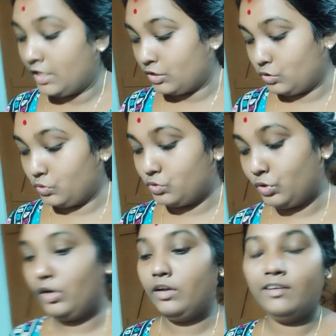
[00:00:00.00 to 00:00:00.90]
তো
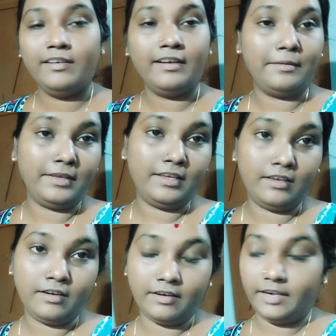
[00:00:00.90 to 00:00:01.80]
চলো আমি
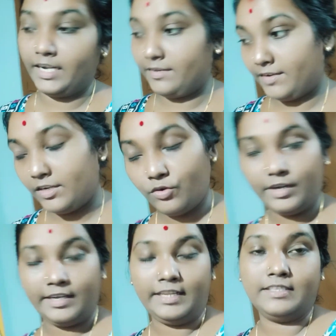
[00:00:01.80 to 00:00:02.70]
রেডি ফেডি
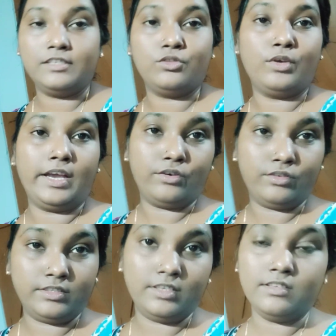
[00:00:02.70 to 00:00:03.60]
করে নিয়েছি তো এখন
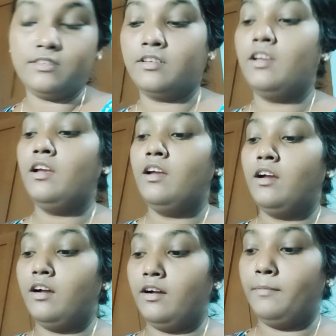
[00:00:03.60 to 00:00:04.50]
জাস্ট
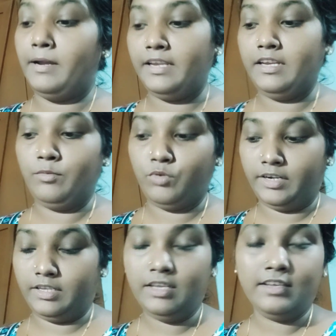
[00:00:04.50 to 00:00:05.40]
বানিয়ে নেবো
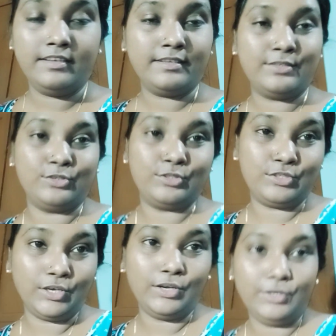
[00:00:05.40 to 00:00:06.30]
আর কি সো
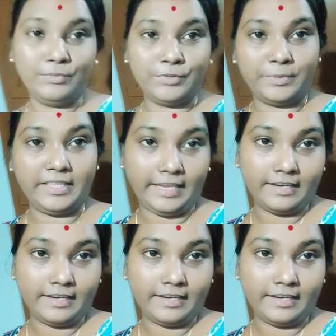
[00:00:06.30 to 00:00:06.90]
চলো তোমরা দেখে